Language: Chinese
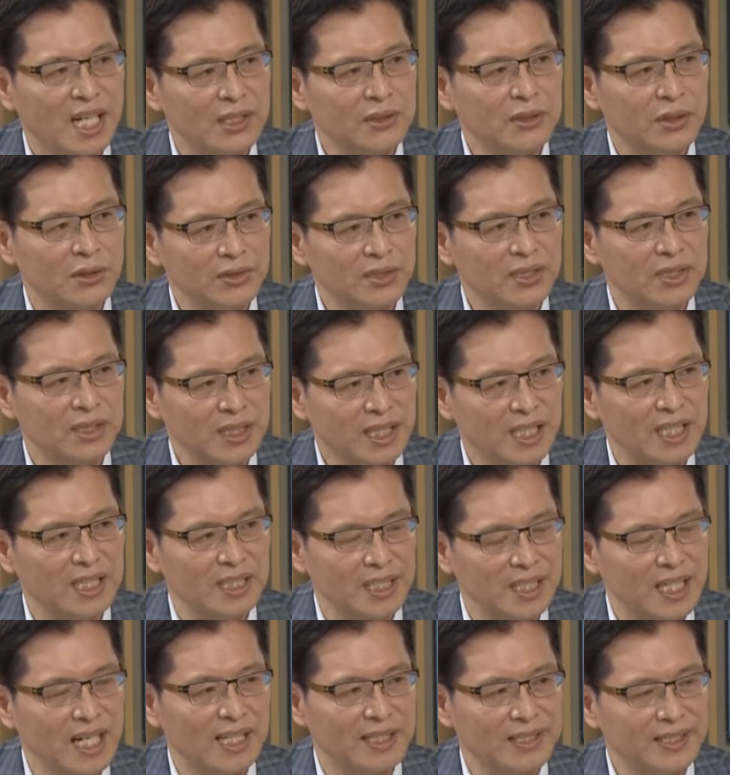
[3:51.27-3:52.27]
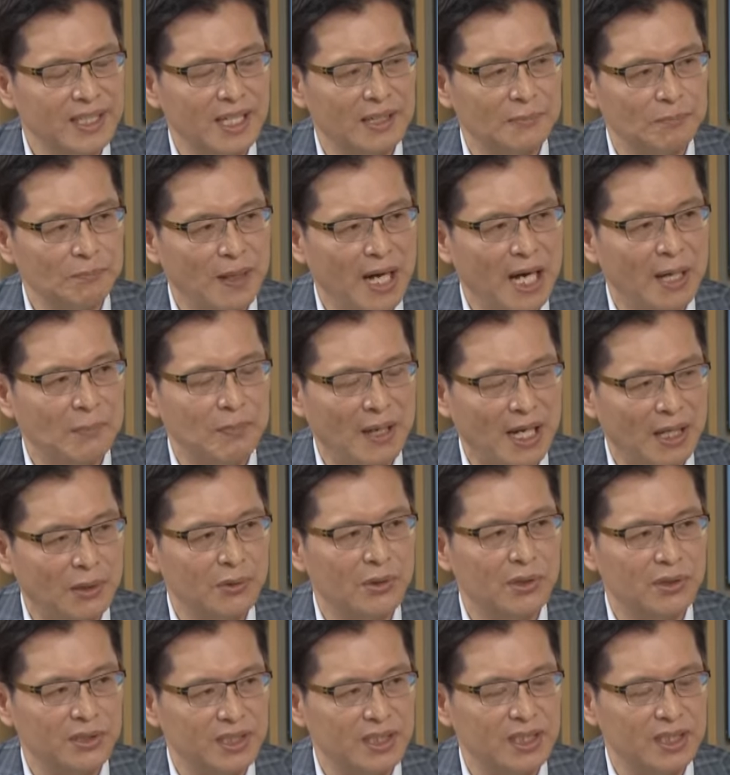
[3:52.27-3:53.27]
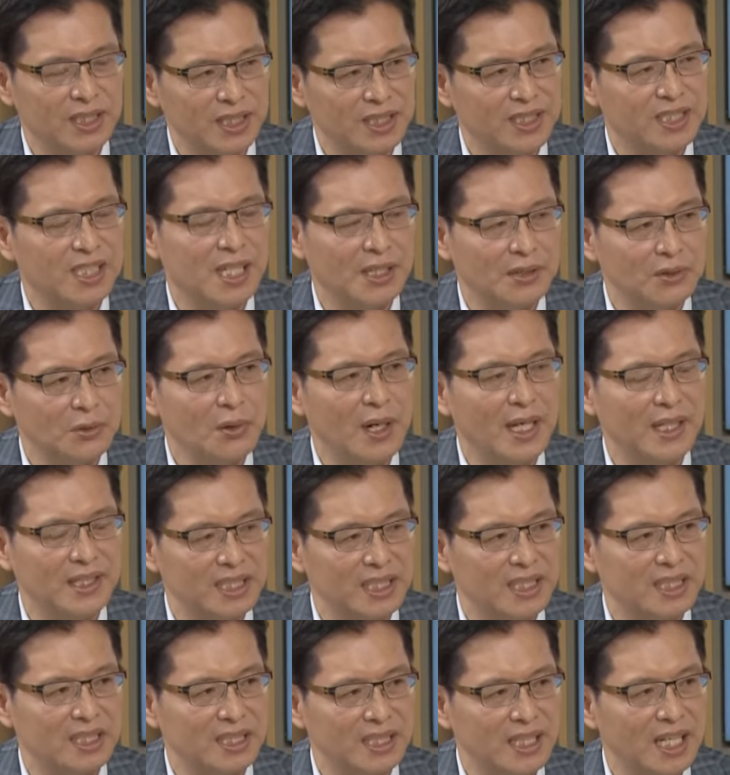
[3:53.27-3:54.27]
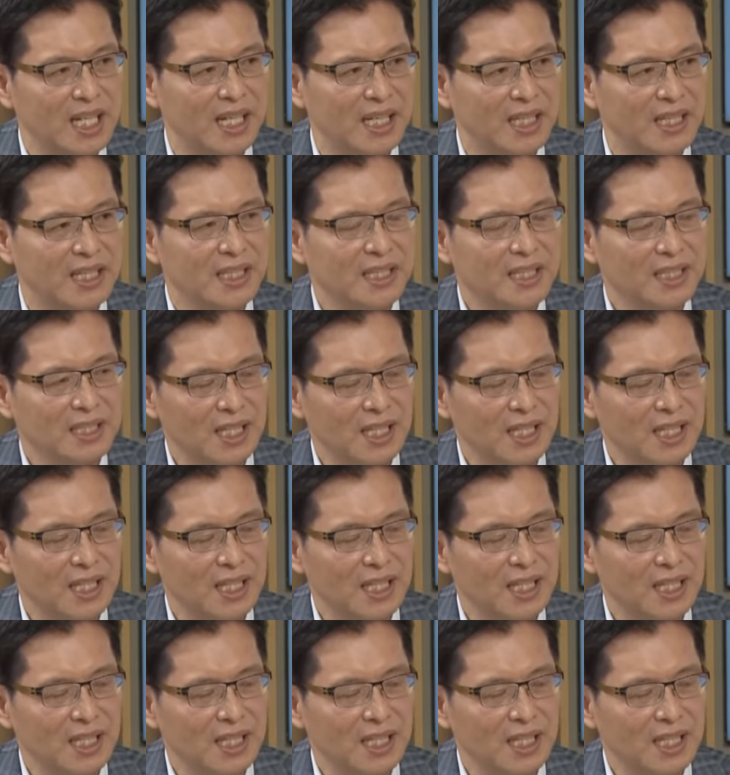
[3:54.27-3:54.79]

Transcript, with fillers: 价都是可以压在800或者1000万以内，